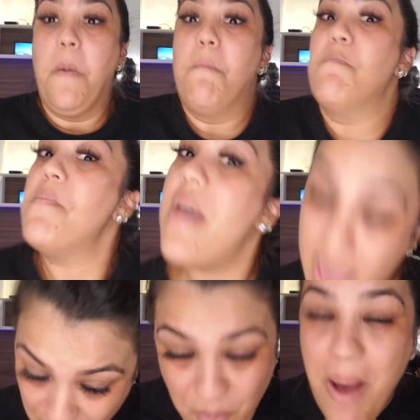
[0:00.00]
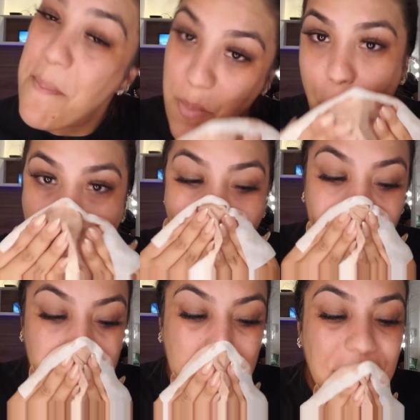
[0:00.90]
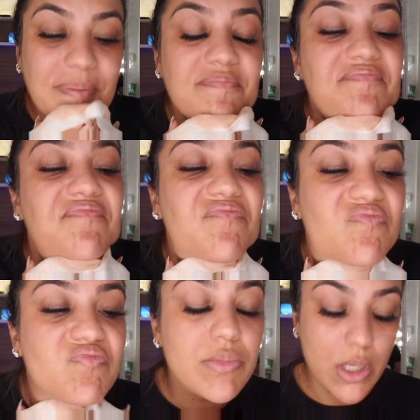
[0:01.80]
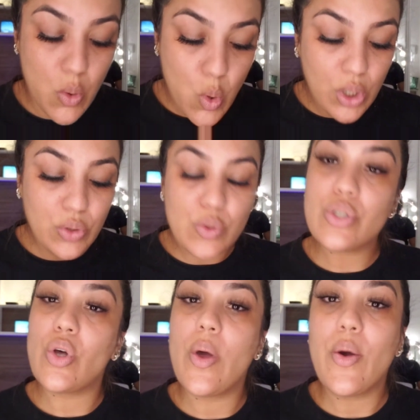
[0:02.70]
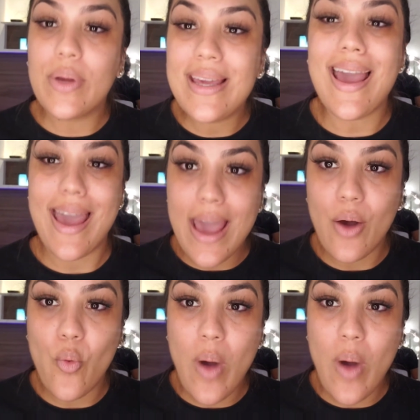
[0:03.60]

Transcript: Meu amor, quando sou eu que erro,